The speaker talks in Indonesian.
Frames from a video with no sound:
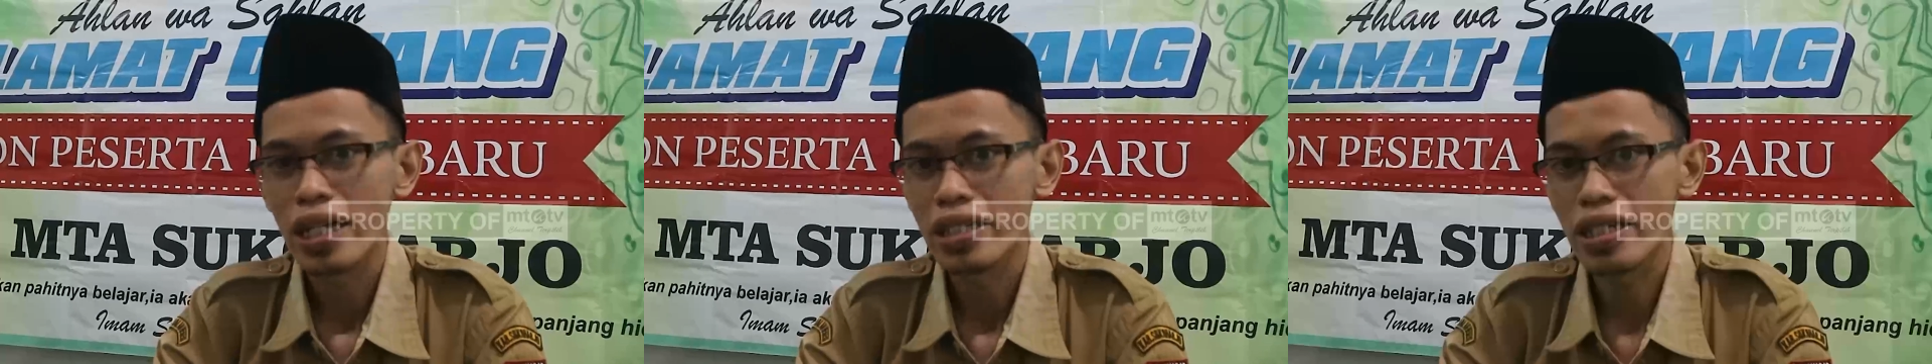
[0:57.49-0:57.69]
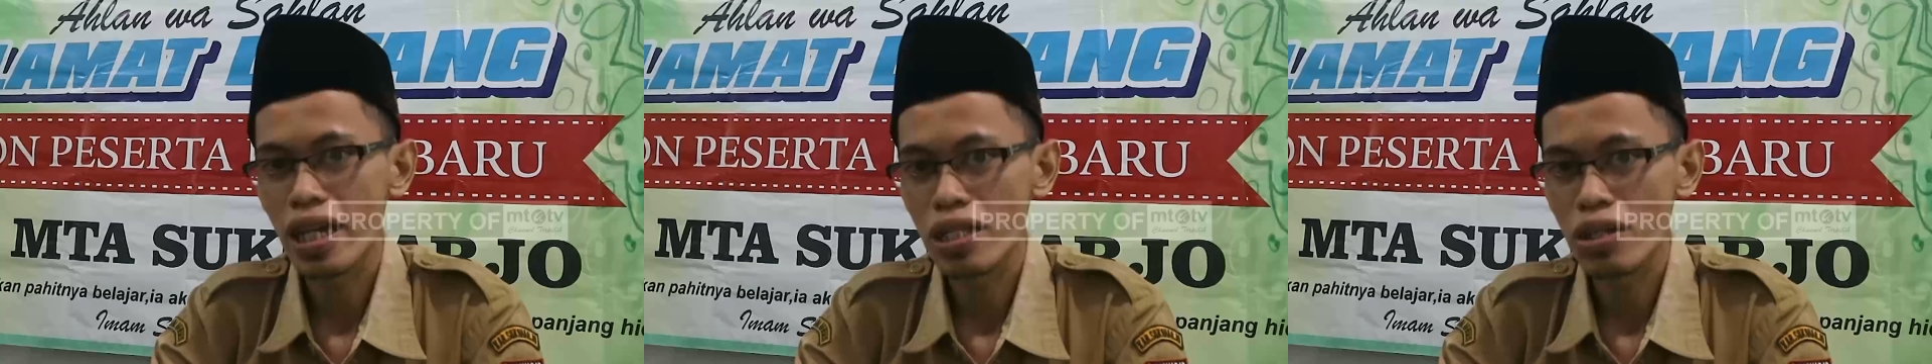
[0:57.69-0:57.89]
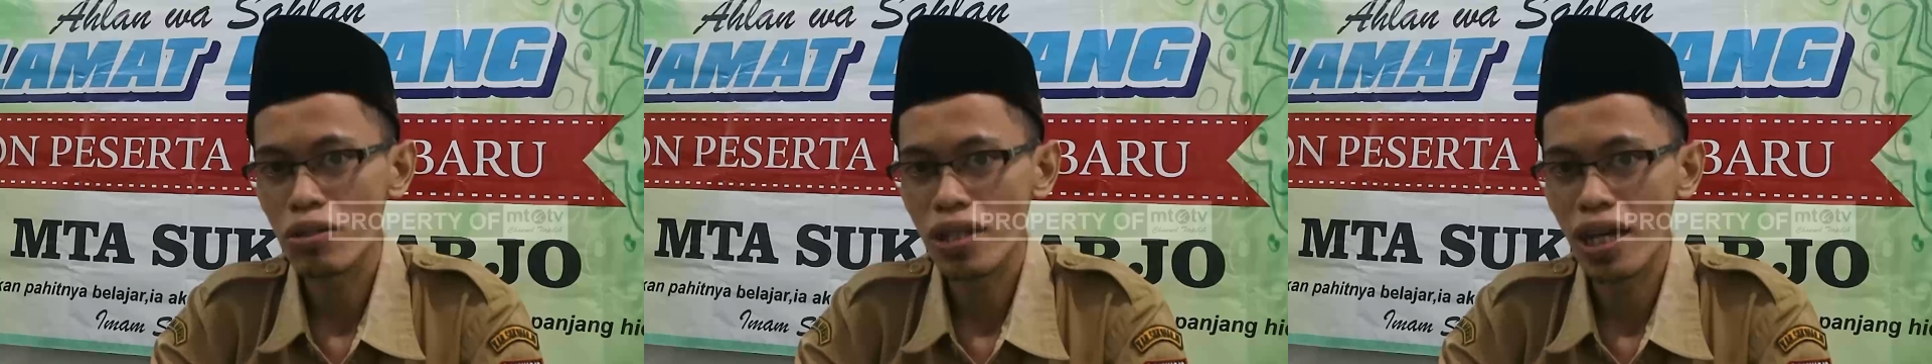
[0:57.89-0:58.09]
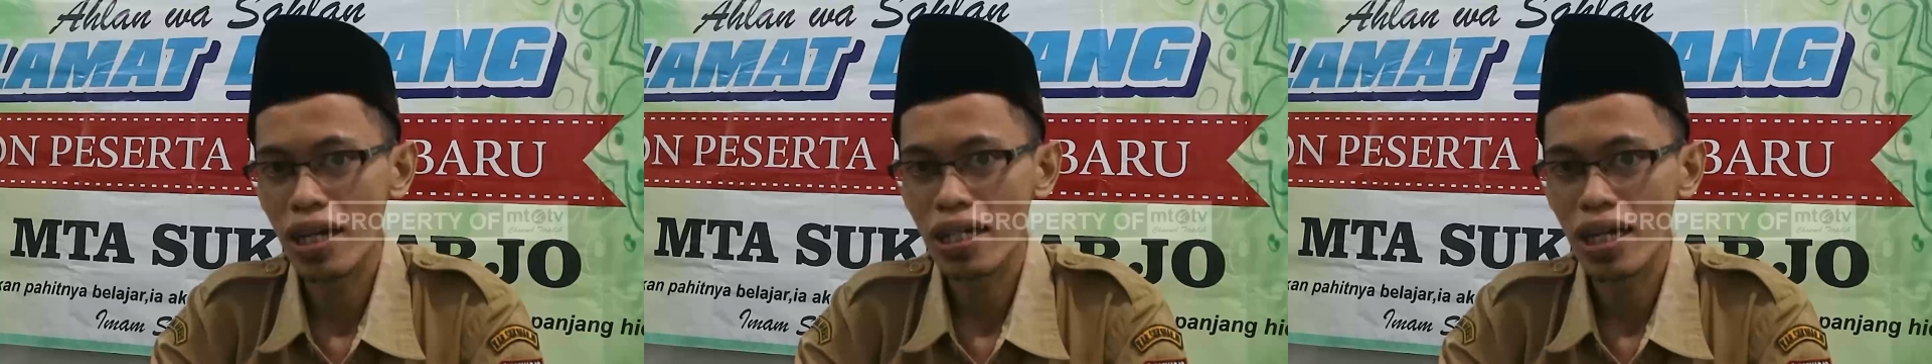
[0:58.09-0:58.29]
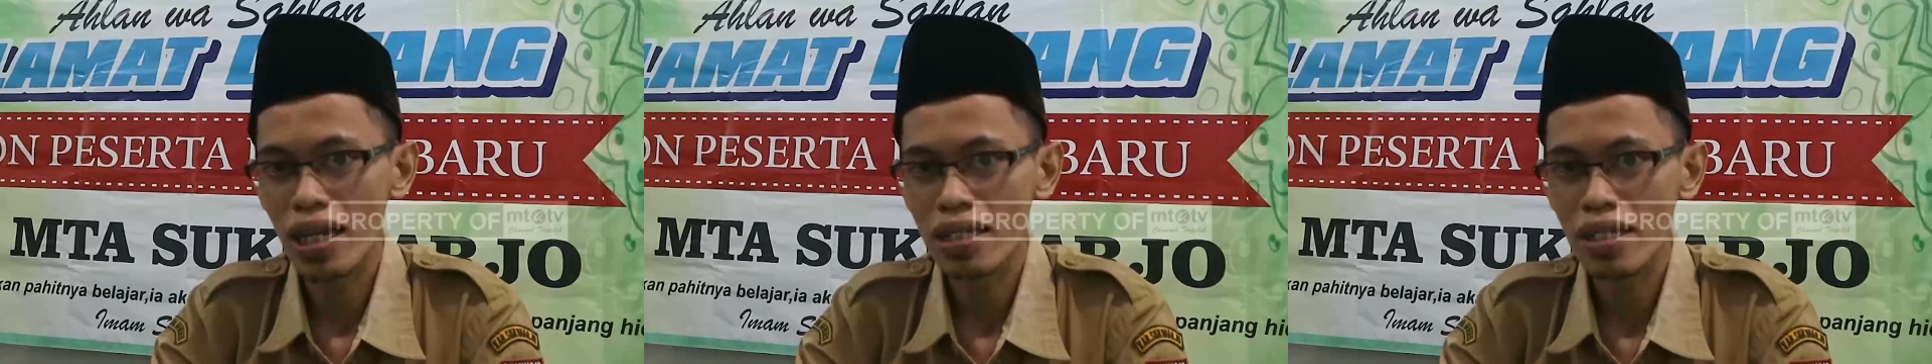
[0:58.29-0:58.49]
yaitu
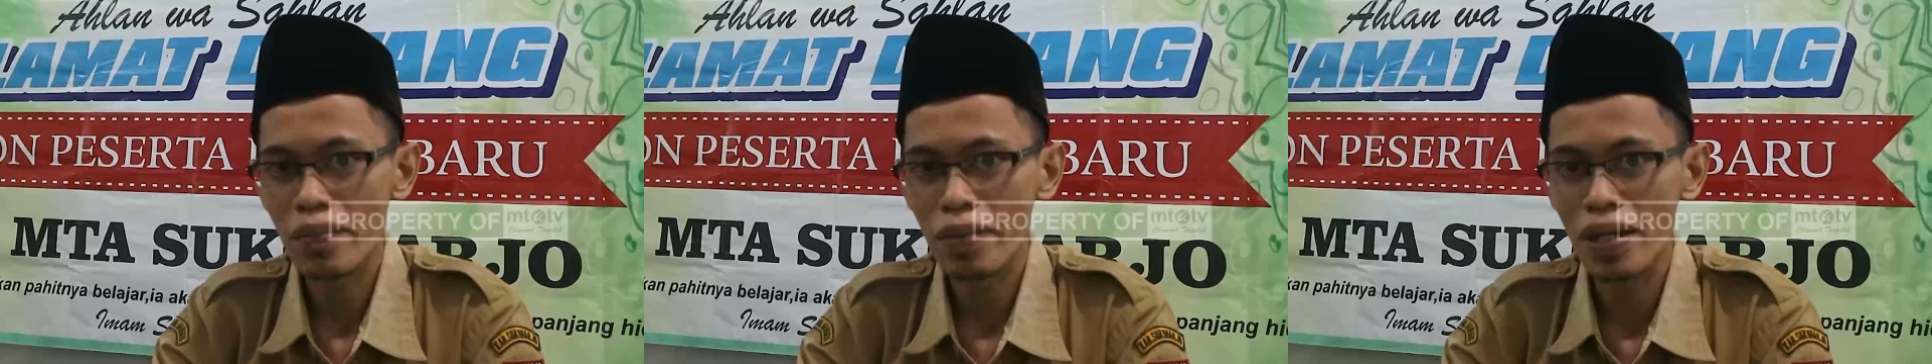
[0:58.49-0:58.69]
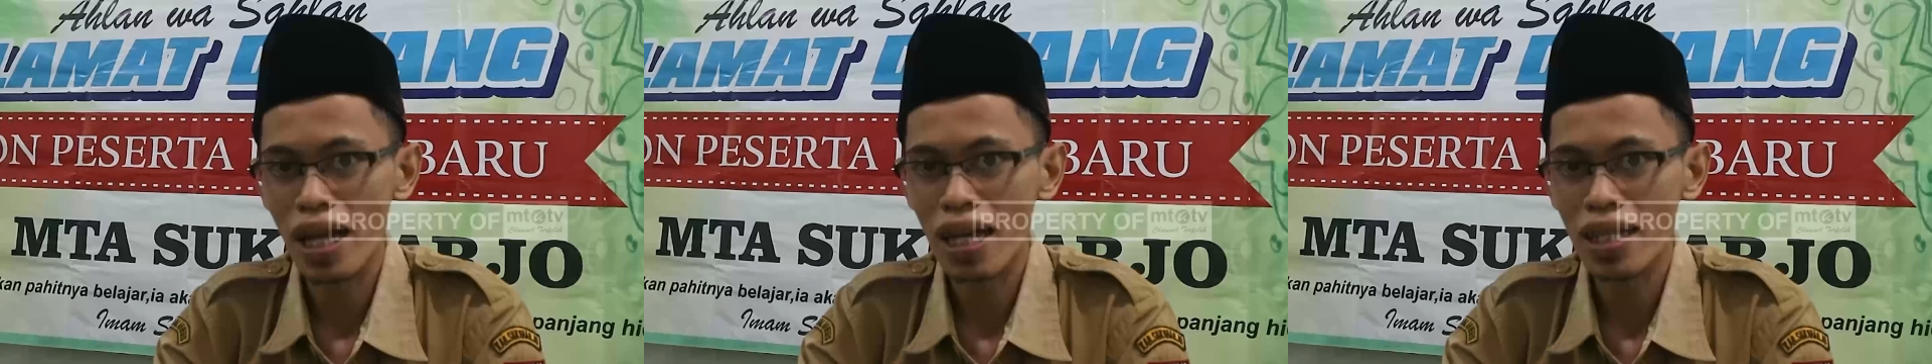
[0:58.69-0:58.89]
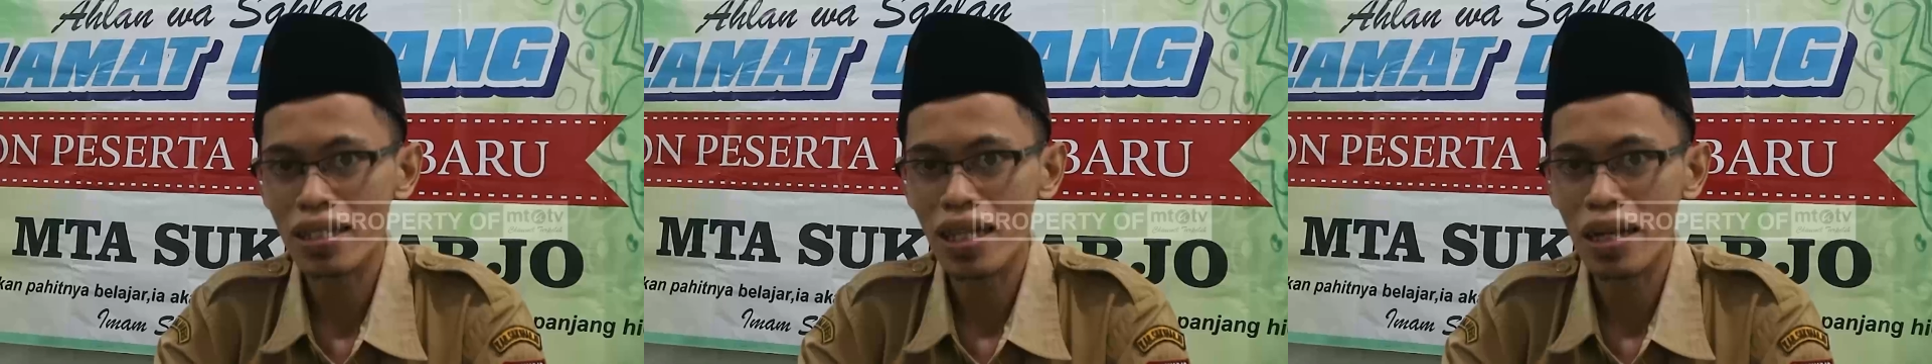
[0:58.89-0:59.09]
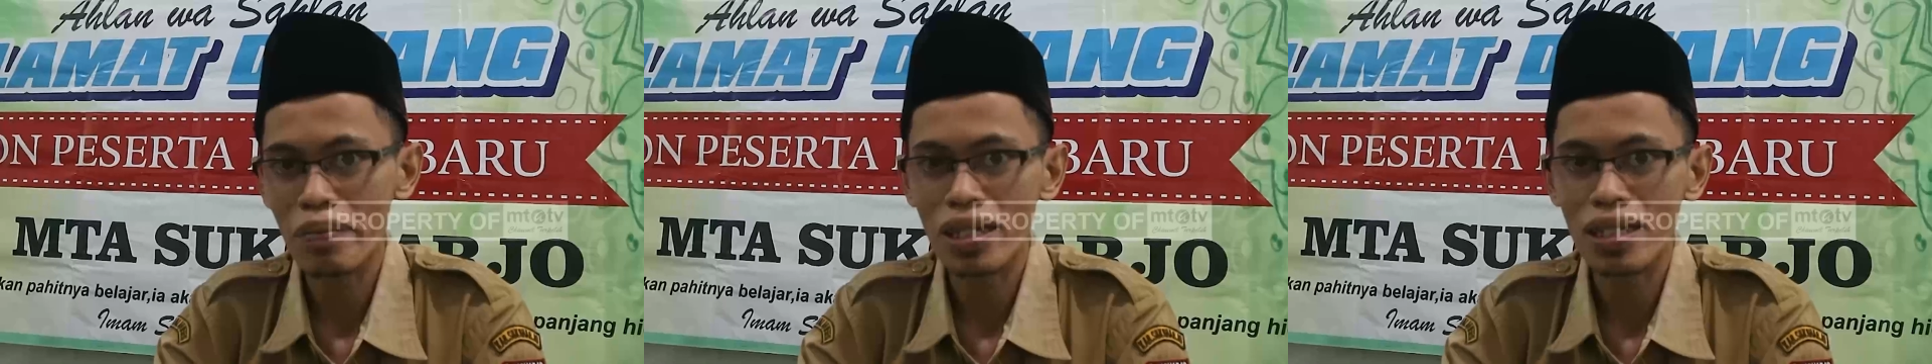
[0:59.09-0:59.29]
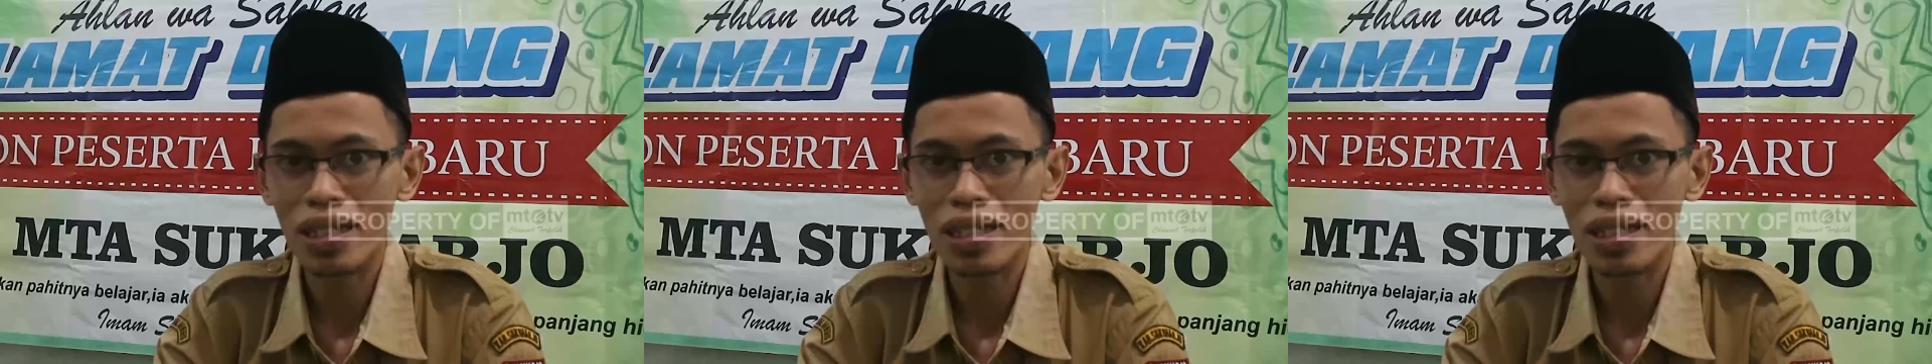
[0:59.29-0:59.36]
tanggal 11 sampai